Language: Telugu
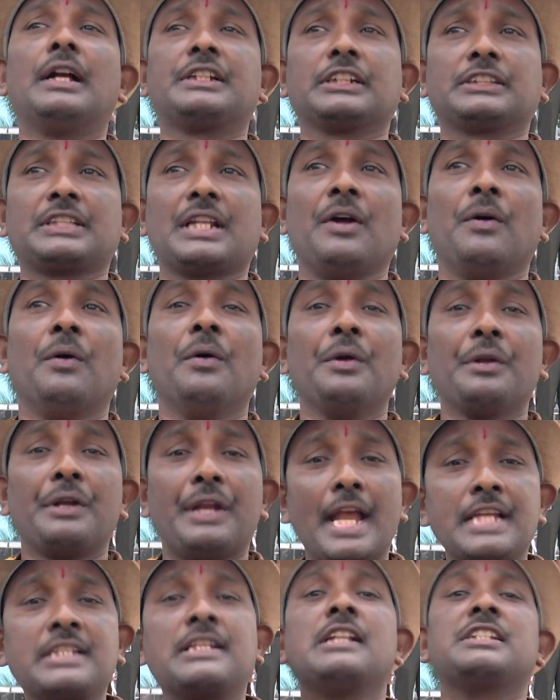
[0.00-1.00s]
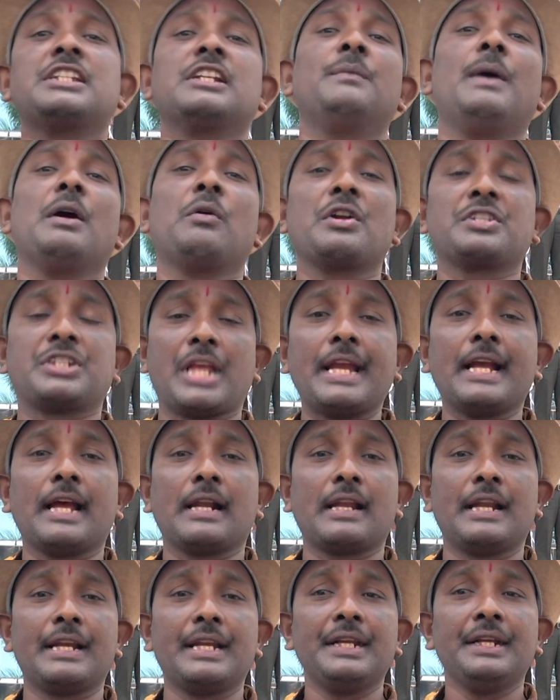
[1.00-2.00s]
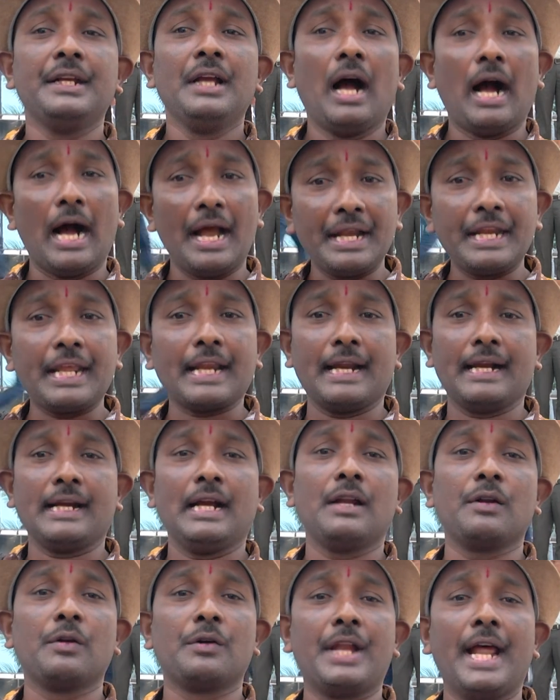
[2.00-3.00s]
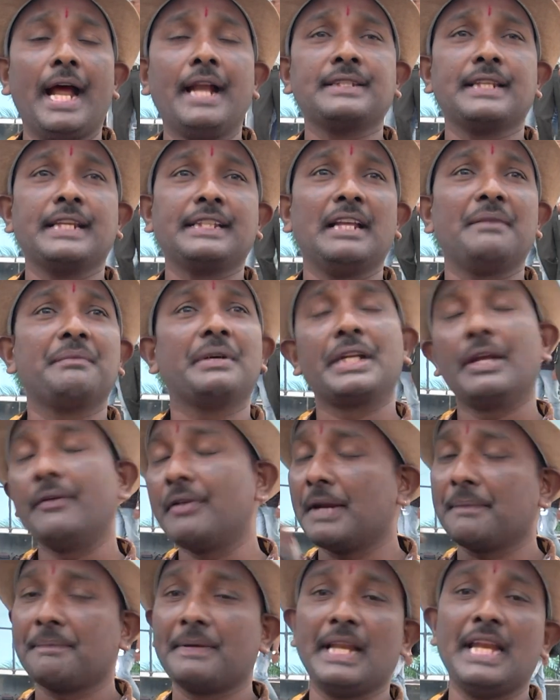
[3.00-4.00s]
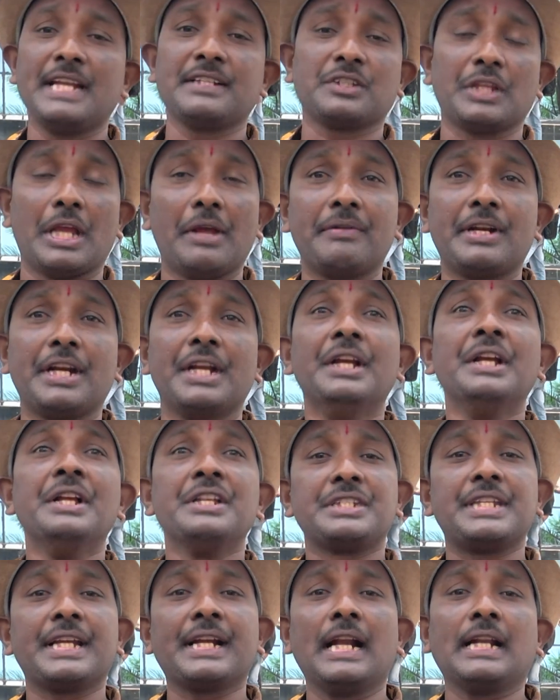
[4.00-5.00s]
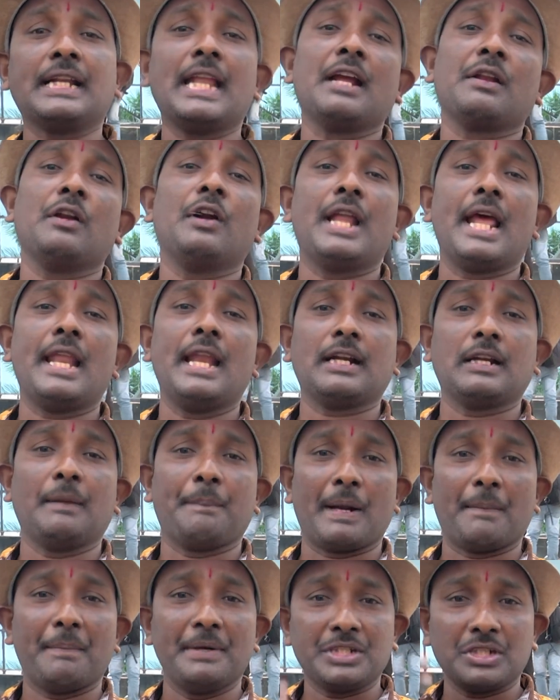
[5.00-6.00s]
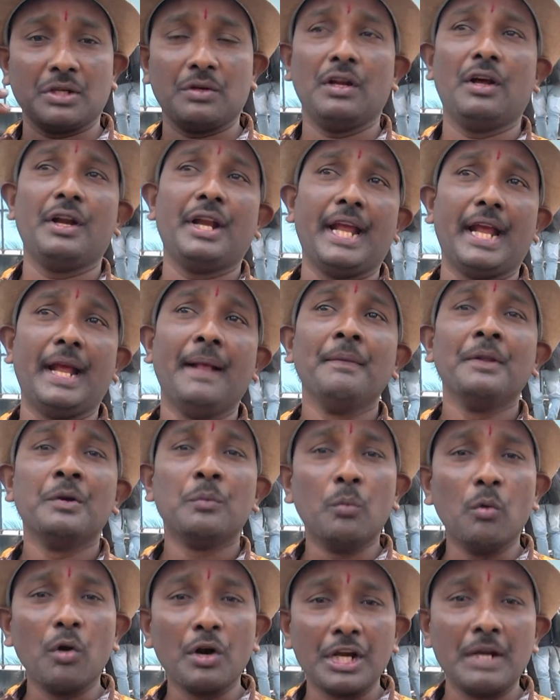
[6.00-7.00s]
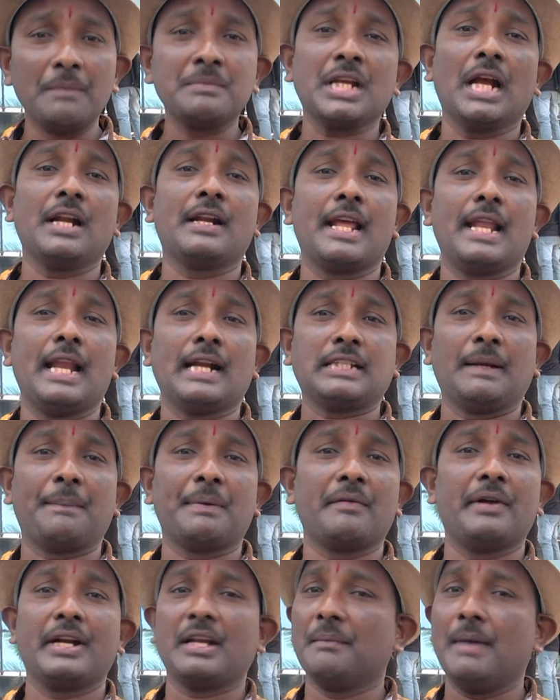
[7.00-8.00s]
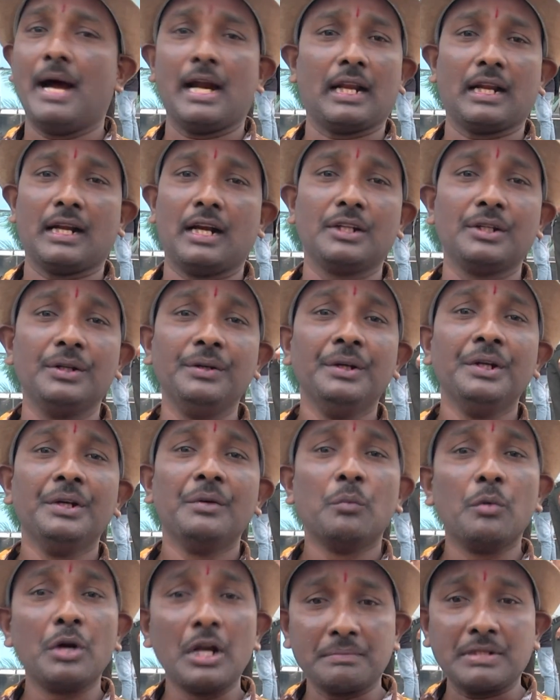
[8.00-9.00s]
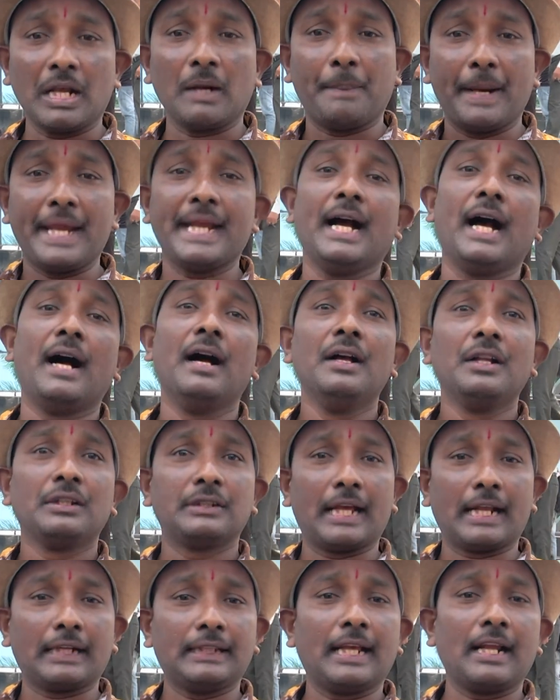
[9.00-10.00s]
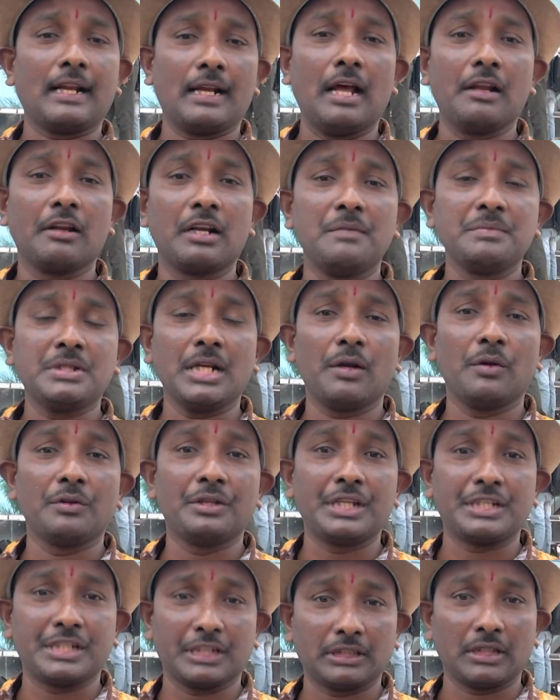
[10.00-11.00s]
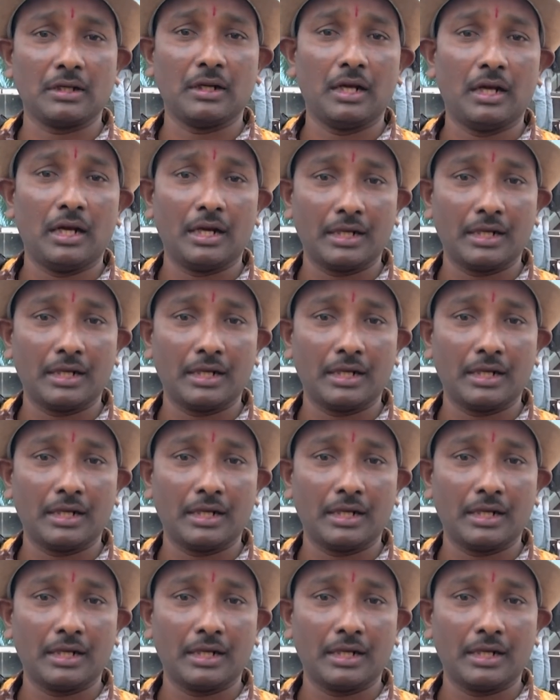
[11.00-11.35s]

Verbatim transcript: చిత్రం నేషనల్ సినిమా కూడా చేయగలరని అన్ని రంగాలు డ్యాన్స్ అయితే మరి ఎవ్రీ ఫీలింగ్స్ ఎవ్రీ సింగిల్ టేక్లో డైలాగ్ ప్రపంచంలోనే మూడు నిమిషాలు డైలాగ్ చెప్పడం అంటే మాటలు కాదు మూడు నిమిషాలు పైగా దగ్గర దగ్గర నాలుగు నిమిషాలు ఉంది చిత్ర